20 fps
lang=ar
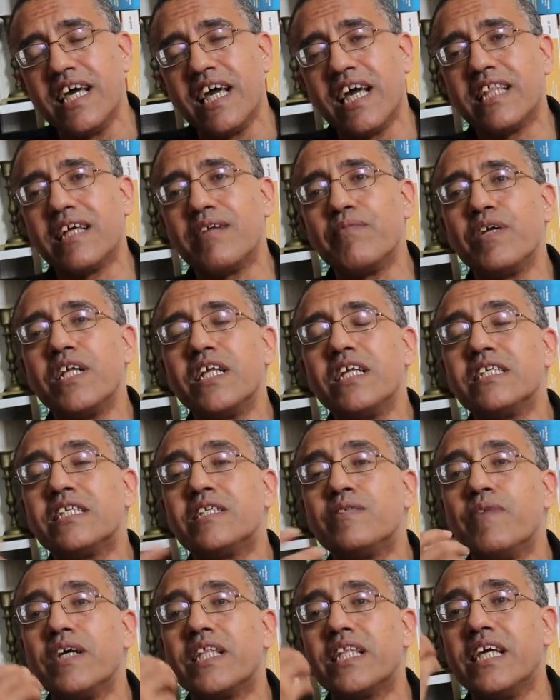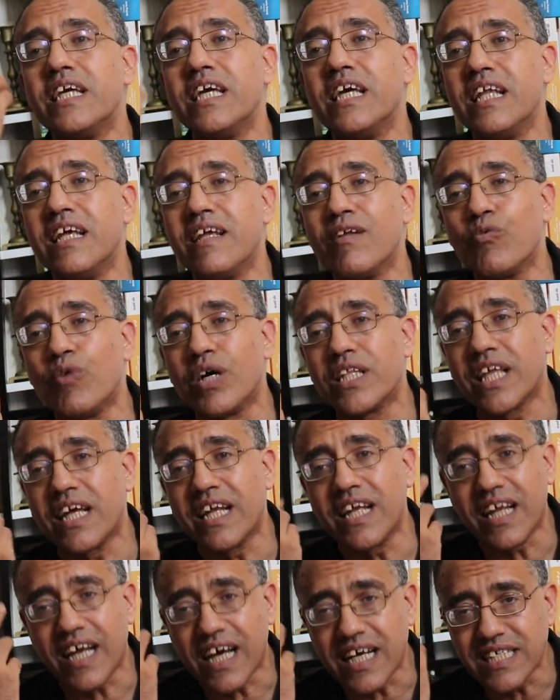إذا بالنسبة للوطن
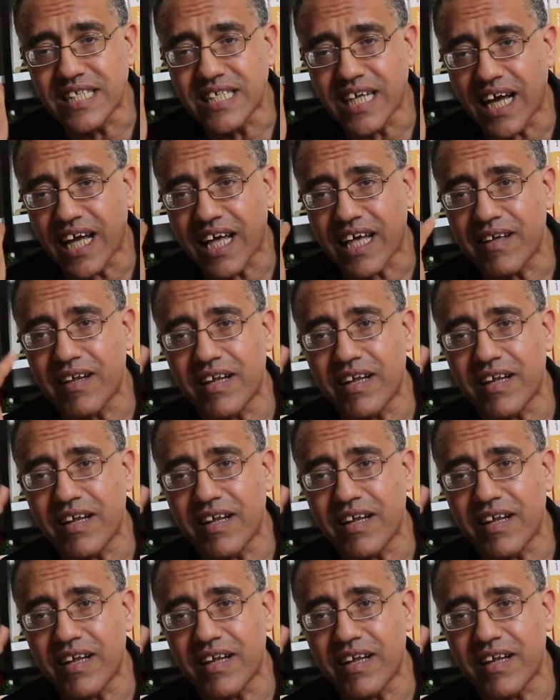الأزرق